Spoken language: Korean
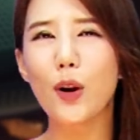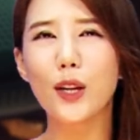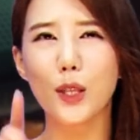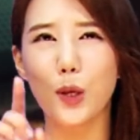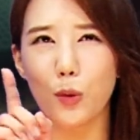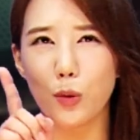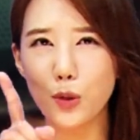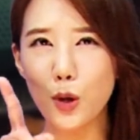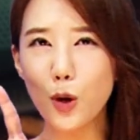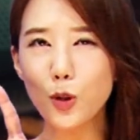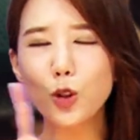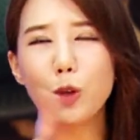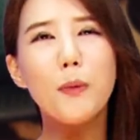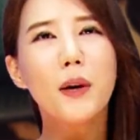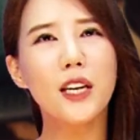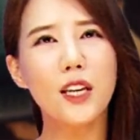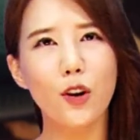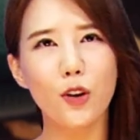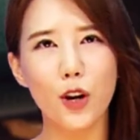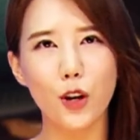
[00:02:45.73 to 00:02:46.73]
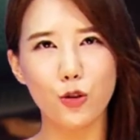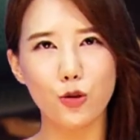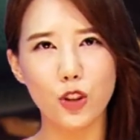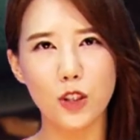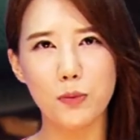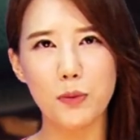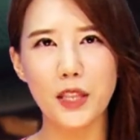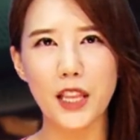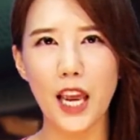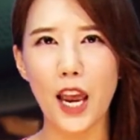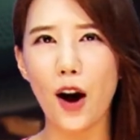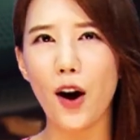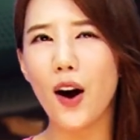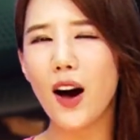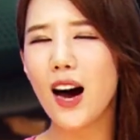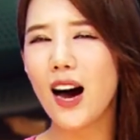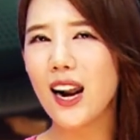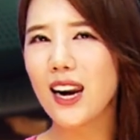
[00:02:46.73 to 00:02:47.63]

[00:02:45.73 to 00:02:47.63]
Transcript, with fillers: 할 때 요 성조만 기억해 두시면 돼요.